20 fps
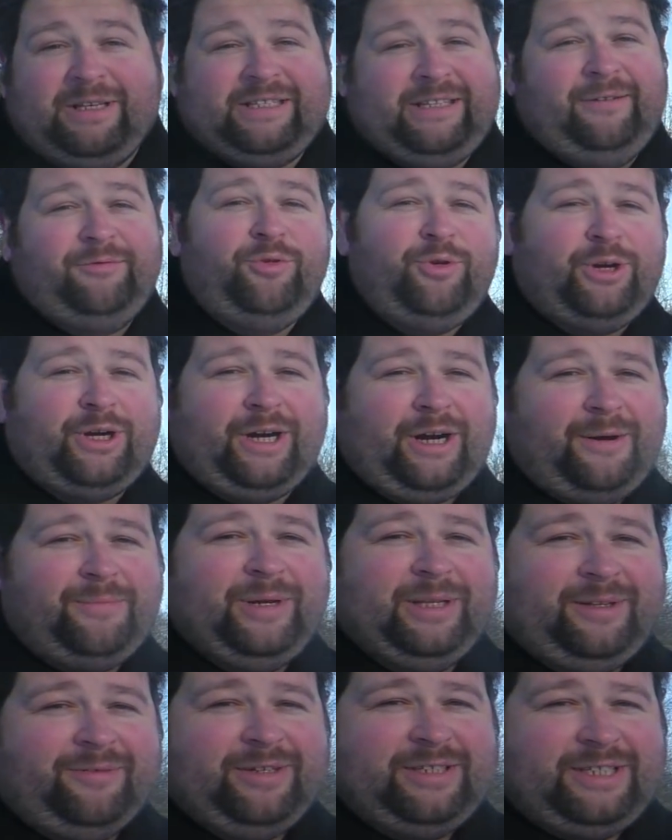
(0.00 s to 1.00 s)
основной
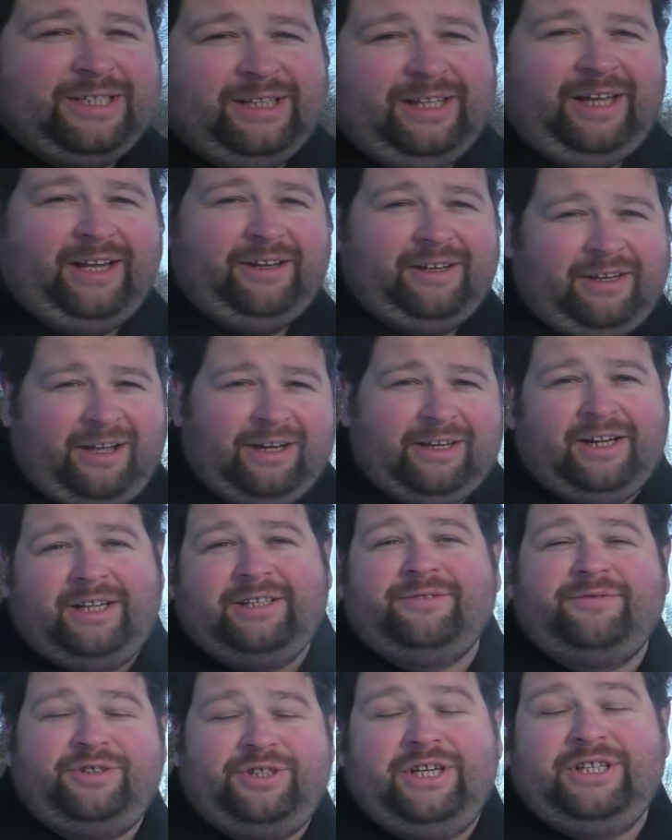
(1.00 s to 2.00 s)
храм этого села, как
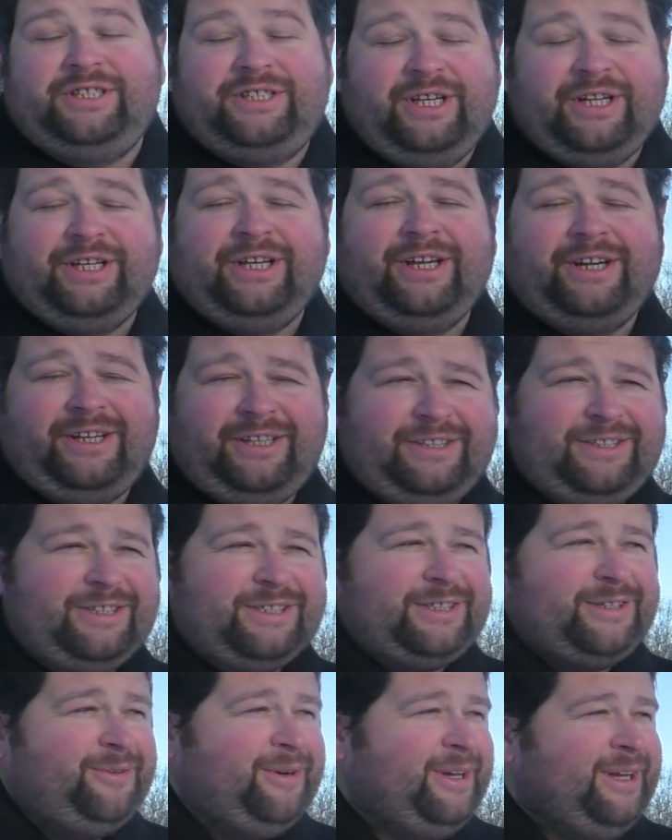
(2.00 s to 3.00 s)
раз в честь Сергия
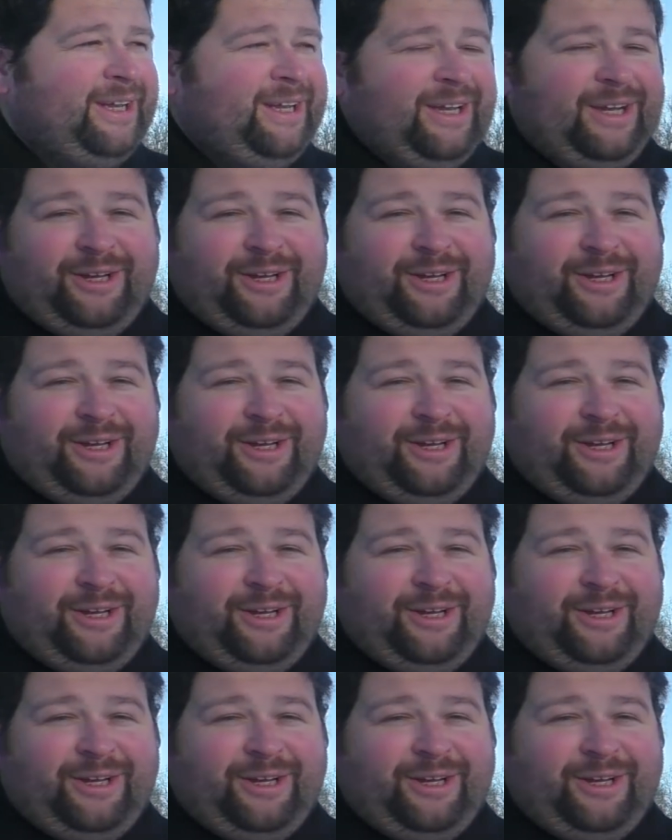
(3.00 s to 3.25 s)
Радонежского.